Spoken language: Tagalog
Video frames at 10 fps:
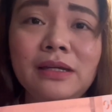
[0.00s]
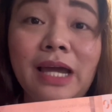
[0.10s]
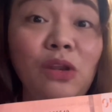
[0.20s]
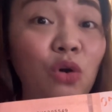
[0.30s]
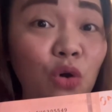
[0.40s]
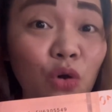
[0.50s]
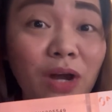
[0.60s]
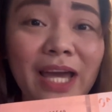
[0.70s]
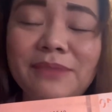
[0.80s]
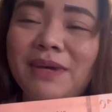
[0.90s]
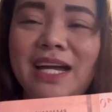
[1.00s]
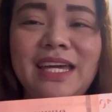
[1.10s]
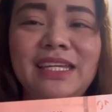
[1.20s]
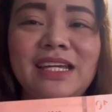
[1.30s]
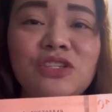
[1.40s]
Caloocan,
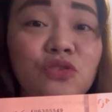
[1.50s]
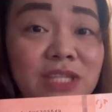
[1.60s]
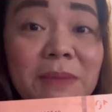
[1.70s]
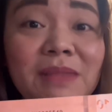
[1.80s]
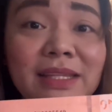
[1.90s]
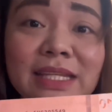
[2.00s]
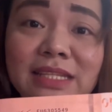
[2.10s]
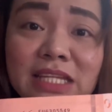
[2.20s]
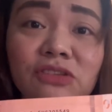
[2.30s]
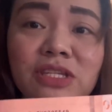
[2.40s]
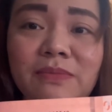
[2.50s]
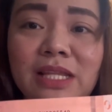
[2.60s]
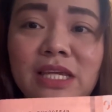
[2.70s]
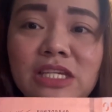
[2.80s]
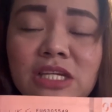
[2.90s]
mga ganyan. So, same lang din dito sa
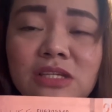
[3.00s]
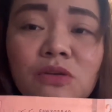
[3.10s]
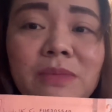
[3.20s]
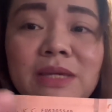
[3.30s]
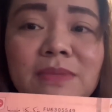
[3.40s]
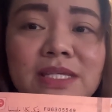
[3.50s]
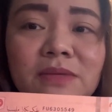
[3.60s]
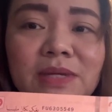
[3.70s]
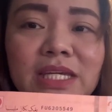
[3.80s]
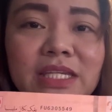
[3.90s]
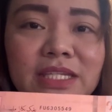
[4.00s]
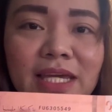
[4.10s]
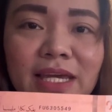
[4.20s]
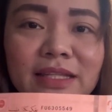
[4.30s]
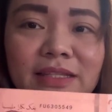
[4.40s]
Malaysia. So, may ibig sabihin
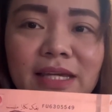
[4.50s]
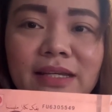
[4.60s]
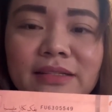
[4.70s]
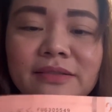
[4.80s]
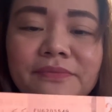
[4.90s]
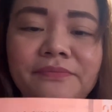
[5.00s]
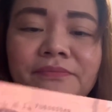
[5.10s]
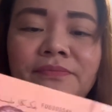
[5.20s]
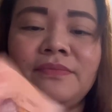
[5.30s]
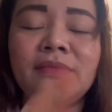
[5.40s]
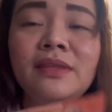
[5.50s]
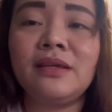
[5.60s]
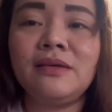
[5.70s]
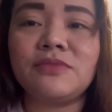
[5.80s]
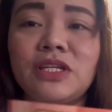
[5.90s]
yan. Yan.
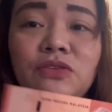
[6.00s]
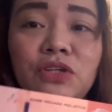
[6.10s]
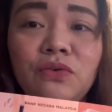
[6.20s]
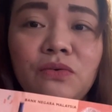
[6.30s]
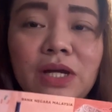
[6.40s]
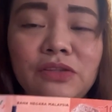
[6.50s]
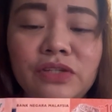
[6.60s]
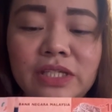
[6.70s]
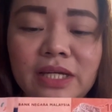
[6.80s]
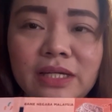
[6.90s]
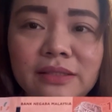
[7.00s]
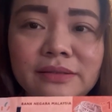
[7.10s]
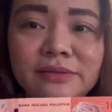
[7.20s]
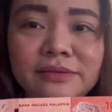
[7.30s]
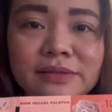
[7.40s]
Kasi ito yung ano niya,
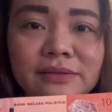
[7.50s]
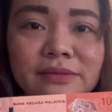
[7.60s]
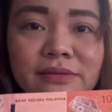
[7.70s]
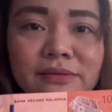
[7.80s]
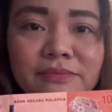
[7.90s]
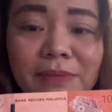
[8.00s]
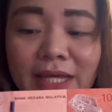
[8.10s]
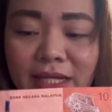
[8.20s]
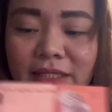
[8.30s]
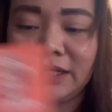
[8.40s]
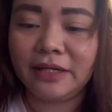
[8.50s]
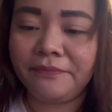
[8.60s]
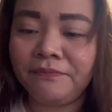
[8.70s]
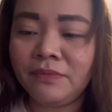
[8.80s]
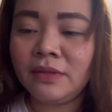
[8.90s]
pera niya.
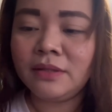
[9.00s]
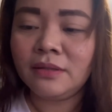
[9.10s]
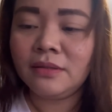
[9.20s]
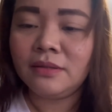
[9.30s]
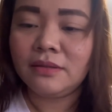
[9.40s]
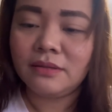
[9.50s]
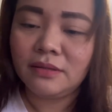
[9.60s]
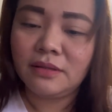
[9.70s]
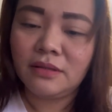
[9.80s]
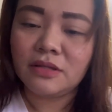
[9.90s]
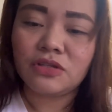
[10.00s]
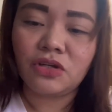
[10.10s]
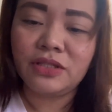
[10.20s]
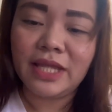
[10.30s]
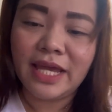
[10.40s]
So,
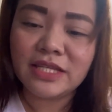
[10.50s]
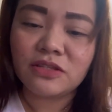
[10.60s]
next,